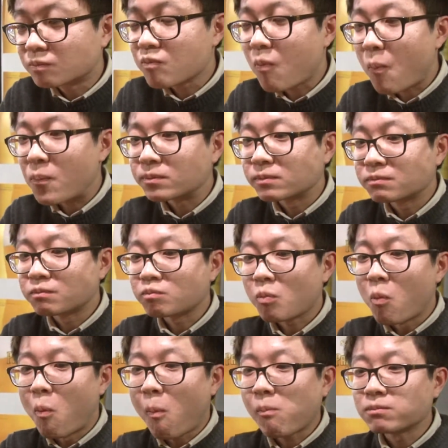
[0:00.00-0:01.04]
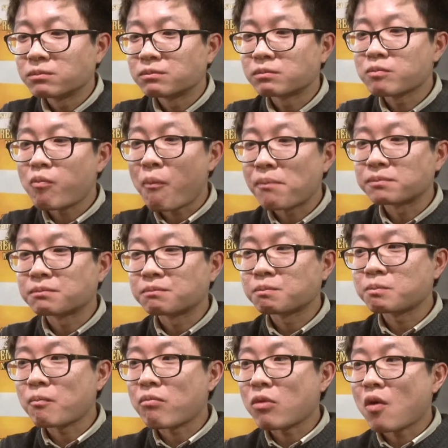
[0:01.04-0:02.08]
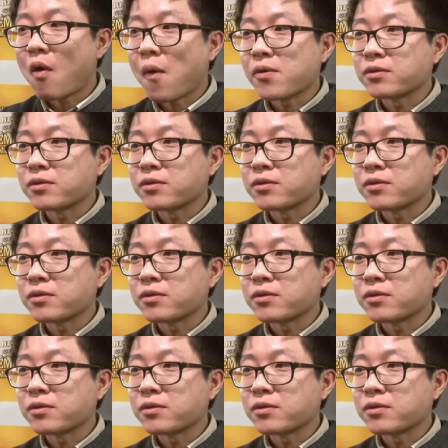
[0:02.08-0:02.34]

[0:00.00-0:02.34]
과연 맛 차이를 느낄 수 있을까요?